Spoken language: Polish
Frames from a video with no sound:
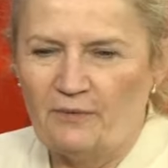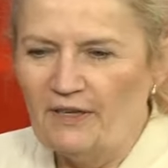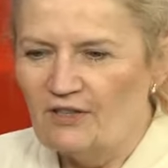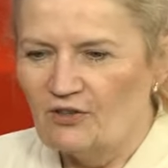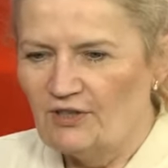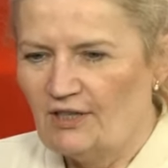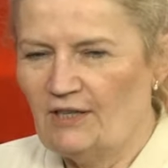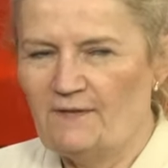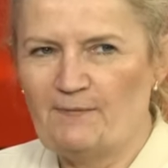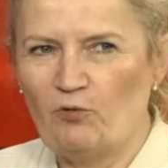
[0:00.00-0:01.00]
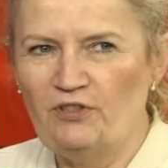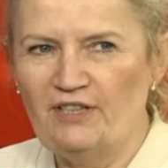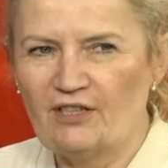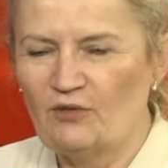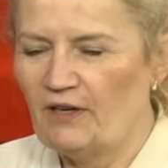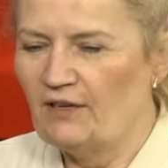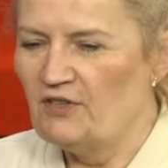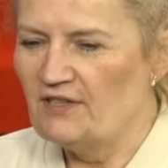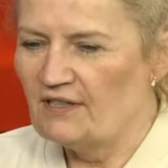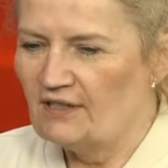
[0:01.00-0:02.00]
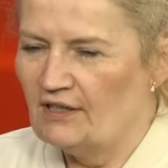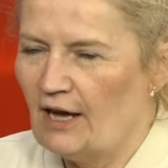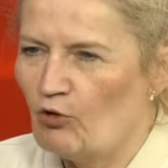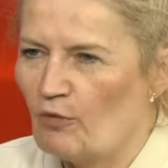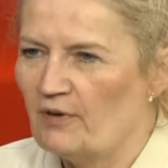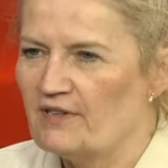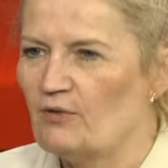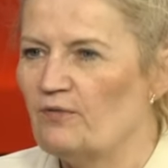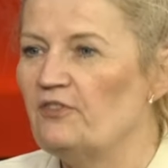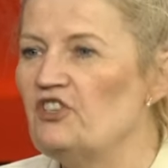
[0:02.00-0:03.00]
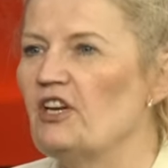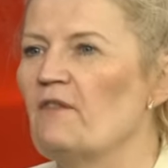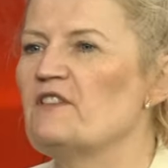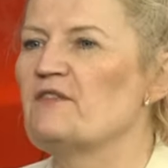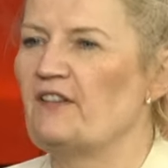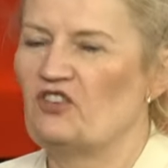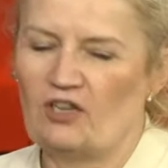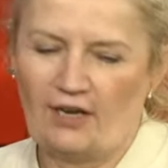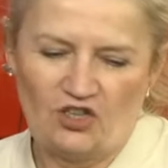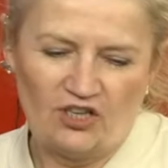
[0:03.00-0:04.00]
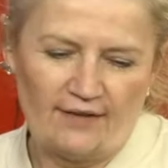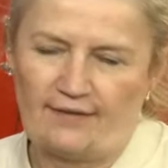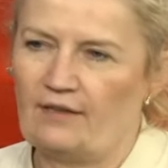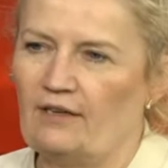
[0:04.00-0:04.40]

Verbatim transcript: Biedroń, współlider Nowej Lewicy i europoseł, dzisiaj w swetrze, jak czerzasty